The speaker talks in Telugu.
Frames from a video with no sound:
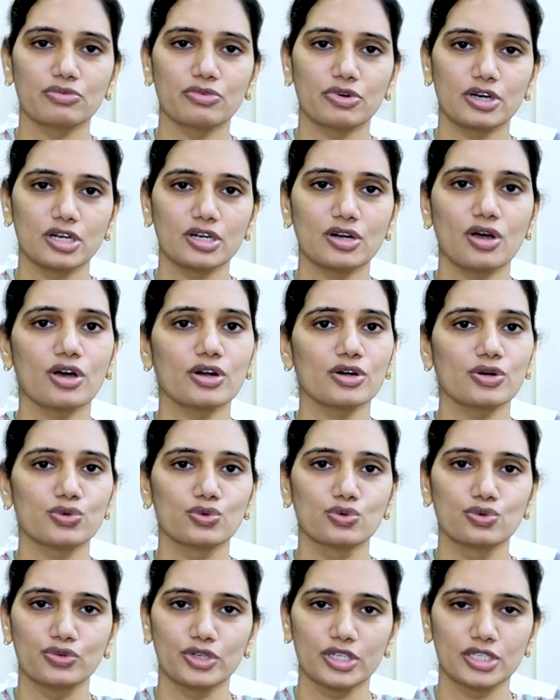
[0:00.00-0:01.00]
వన్ ఆర్
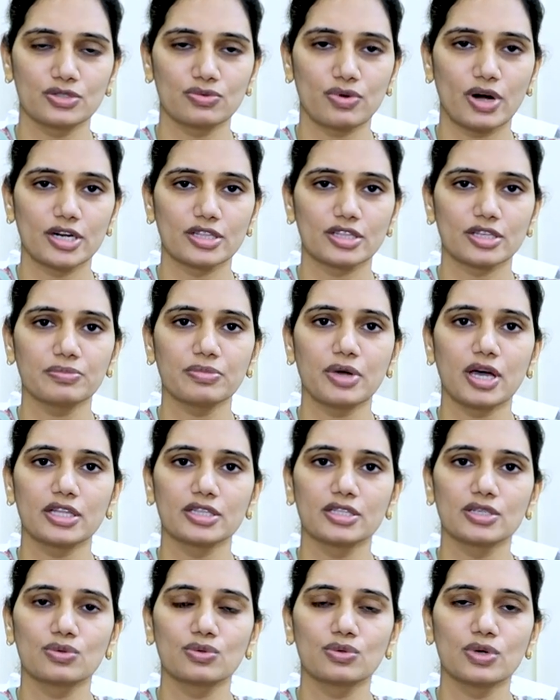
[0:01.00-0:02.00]
టూ వీక్స్ వాడతాం
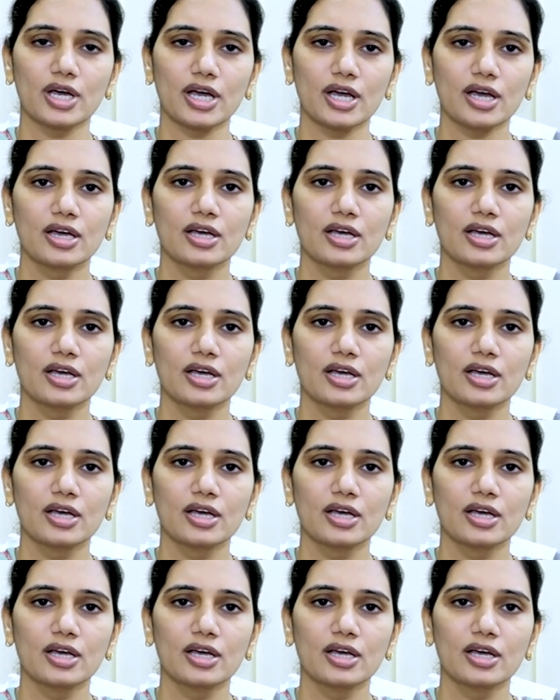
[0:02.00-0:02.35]
అది కూడా